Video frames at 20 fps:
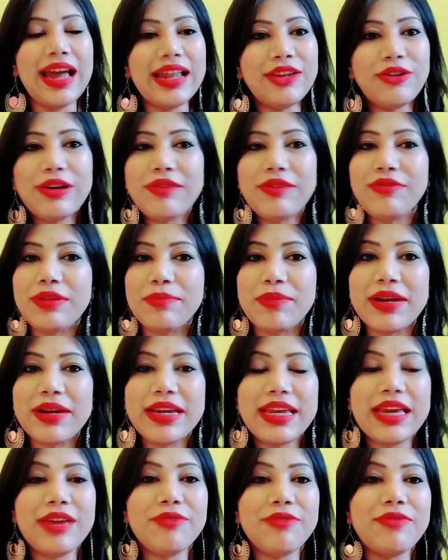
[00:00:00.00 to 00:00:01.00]
হ্যালো
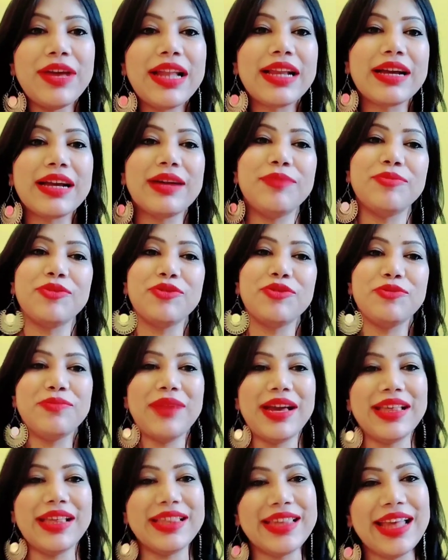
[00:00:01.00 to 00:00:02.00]
এভরিবাডি ওয়েলকাম টু
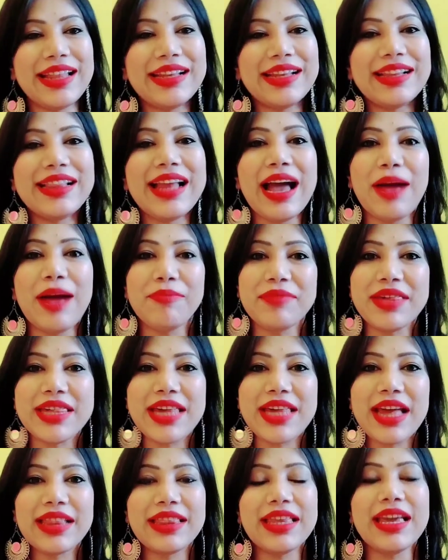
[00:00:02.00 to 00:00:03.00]
মাই চ্যানেল আমি
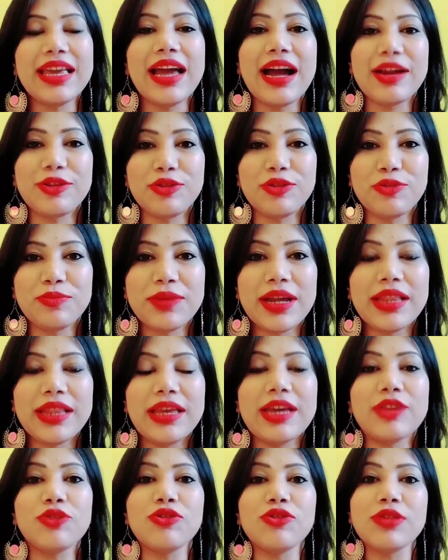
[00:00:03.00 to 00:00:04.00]
সাথী আর তোমরা
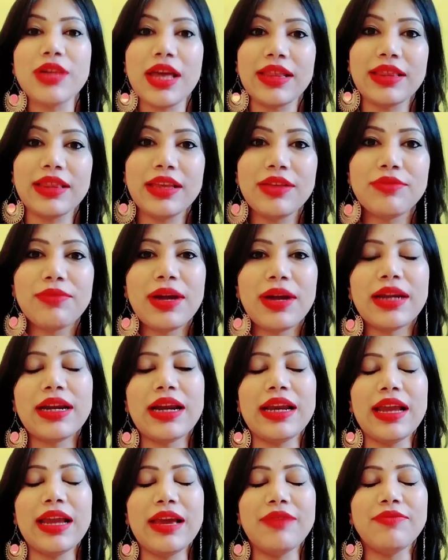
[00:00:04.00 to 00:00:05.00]
দেখছো সাথীজ
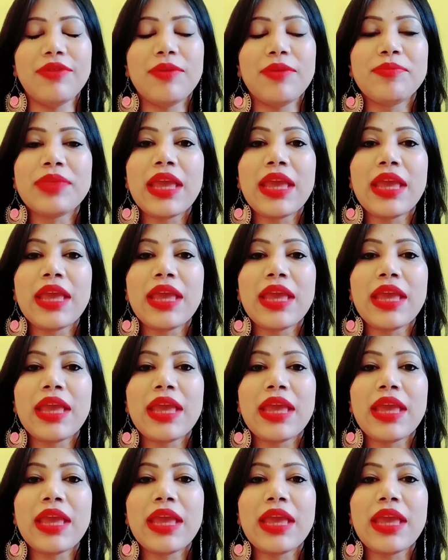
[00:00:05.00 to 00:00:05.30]
ওয়ান্ডারল্যান্ড